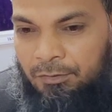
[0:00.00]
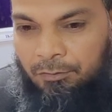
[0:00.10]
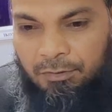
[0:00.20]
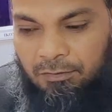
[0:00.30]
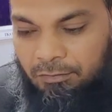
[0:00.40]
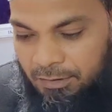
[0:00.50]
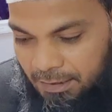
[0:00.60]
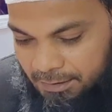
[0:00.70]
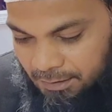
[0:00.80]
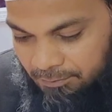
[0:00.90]
তো ওনার সঙ্গে
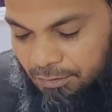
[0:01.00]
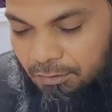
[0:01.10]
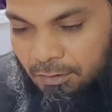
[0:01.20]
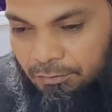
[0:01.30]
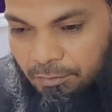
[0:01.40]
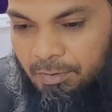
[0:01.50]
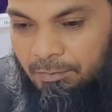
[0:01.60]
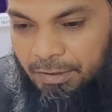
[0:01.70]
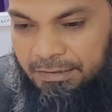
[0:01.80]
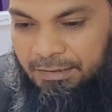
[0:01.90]
আজকে ভিডিও করা সম্ভব
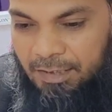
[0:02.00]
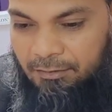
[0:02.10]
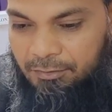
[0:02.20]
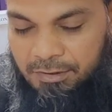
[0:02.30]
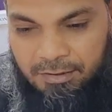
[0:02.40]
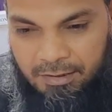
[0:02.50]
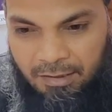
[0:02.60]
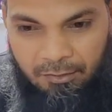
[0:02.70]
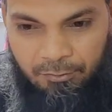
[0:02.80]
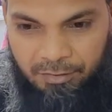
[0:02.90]
হয়নি কারণ হচ্ছে যে
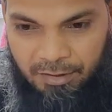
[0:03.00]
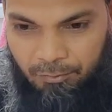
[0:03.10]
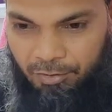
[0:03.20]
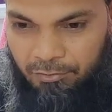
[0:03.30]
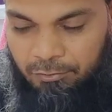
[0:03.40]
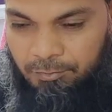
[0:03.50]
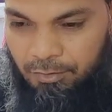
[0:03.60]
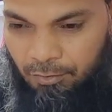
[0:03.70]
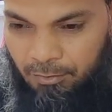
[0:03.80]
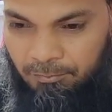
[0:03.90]
ওনার বয়স খুবই
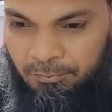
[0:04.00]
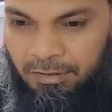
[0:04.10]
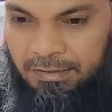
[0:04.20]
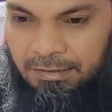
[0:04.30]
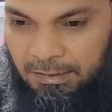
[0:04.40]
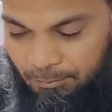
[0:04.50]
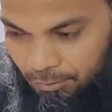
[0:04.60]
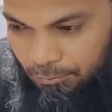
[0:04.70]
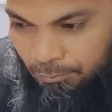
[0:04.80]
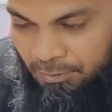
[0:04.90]
কম
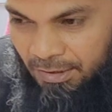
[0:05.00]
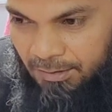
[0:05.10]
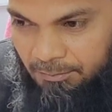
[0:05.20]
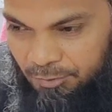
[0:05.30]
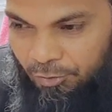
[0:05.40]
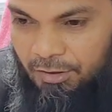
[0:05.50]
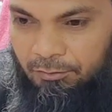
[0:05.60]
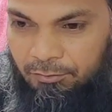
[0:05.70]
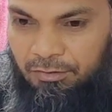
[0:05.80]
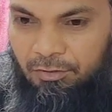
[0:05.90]
এবং ওনার বিষয়টা
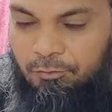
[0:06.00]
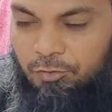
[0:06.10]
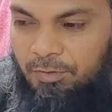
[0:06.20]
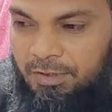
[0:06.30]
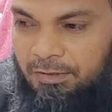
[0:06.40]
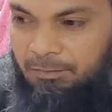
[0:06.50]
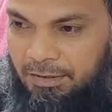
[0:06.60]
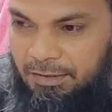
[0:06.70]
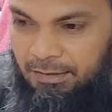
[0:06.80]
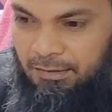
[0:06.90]
উনি সবসময়
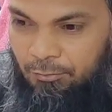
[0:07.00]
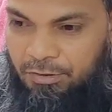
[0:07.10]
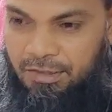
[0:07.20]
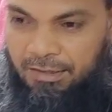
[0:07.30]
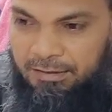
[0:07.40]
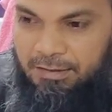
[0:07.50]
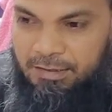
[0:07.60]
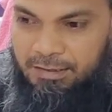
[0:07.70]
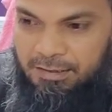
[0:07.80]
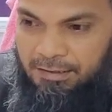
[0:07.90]
মানে লুকিয়ে রাখতে
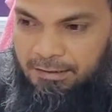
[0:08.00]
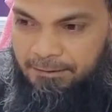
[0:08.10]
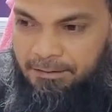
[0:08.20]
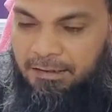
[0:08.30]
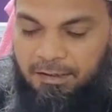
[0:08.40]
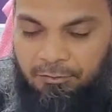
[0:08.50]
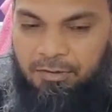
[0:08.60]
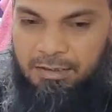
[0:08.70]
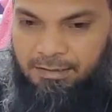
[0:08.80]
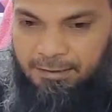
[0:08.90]
চাইছে আর কি যাতে কেউ
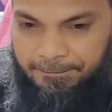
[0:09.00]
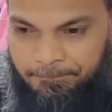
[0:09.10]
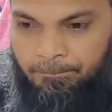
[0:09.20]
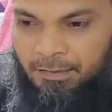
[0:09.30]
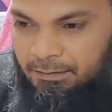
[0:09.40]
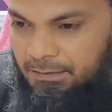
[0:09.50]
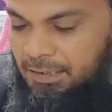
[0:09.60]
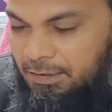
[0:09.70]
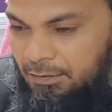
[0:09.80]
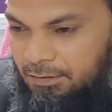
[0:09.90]
না জানে
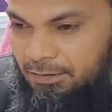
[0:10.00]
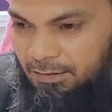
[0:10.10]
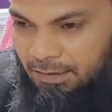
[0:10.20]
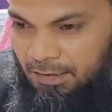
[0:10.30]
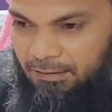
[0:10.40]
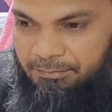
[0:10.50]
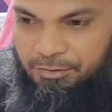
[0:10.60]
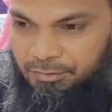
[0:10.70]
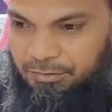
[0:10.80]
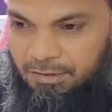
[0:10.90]
যার কারণে
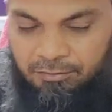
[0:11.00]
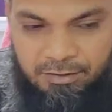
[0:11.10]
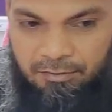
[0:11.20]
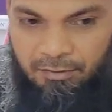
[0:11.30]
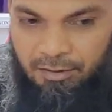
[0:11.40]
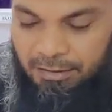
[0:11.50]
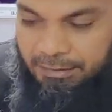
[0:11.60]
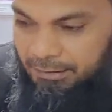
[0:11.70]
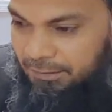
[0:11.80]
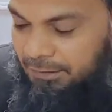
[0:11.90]
ভিডিও তার সঙ্গে করা
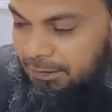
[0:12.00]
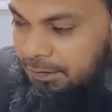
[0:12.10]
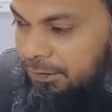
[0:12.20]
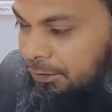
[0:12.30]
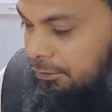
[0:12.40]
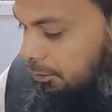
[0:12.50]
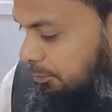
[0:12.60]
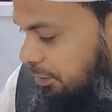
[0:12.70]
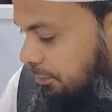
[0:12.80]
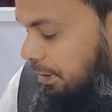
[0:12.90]
হয়নি তো
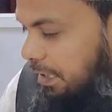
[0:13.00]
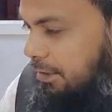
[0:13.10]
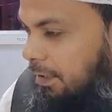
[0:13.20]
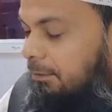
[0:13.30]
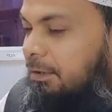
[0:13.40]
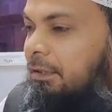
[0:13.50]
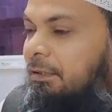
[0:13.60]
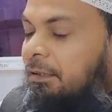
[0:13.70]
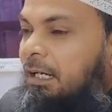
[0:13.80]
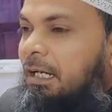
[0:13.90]
বিশেষ করে আজকে আমাদের
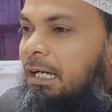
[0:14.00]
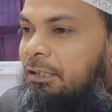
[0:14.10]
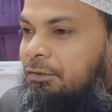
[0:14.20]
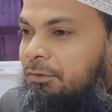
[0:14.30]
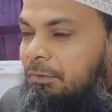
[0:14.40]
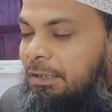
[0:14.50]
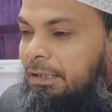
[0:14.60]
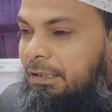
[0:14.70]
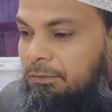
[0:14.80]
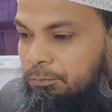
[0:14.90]
একজন মানে